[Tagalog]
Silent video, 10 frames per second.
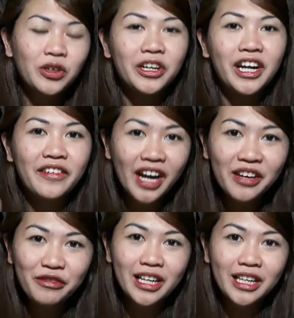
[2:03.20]
date
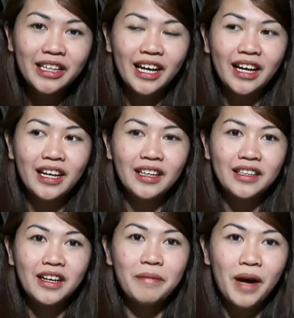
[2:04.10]
or arrival
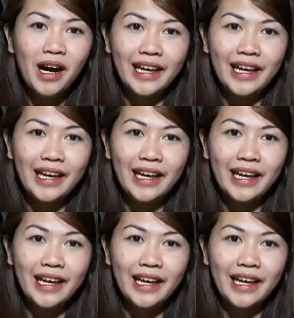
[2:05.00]
niya